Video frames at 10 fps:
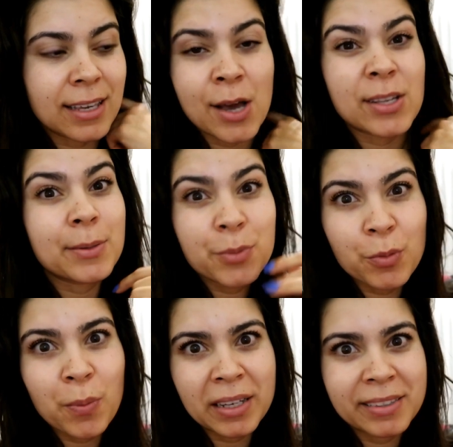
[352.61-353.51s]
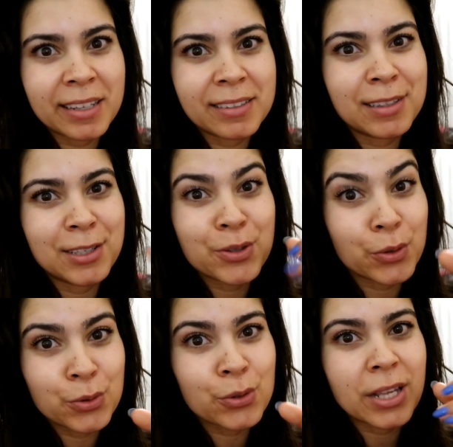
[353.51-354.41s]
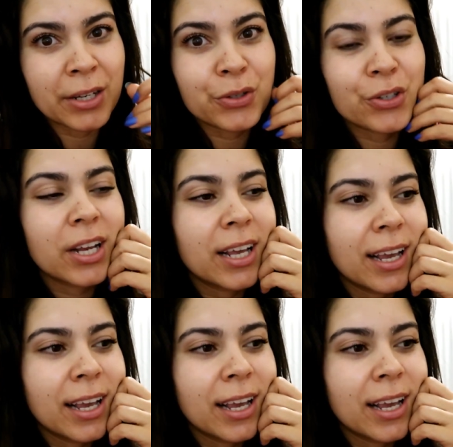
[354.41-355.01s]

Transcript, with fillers: E é sempre o meu pai que trata disso todos os anos.